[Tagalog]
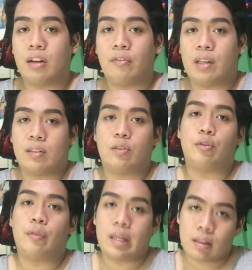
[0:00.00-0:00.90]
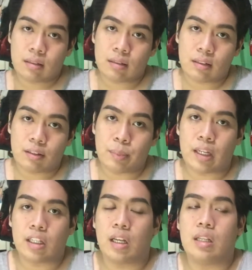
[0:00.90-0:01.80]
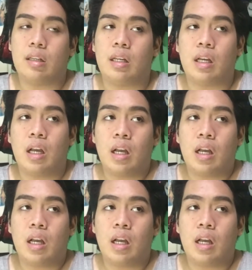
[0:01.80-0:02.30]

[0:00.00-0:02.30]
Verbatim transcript: ang face-to-face, especially